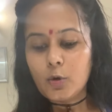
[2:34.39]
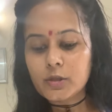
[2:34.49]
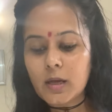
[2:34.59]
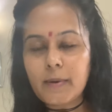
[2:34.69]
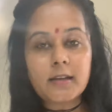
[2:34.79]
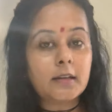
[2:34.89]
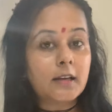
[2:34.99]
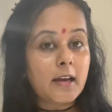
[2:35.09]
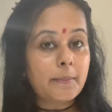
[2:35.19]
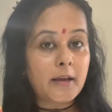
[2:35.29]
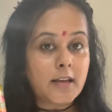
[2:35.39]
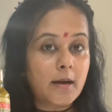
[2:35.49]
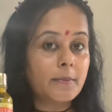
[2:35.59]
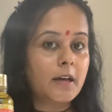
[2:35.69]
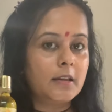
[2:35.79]
उसके बाद आता है
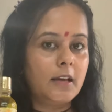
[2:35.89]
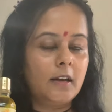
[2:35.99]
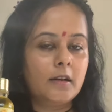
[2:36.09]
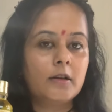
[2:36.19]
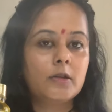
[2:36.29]
बादाम का तेल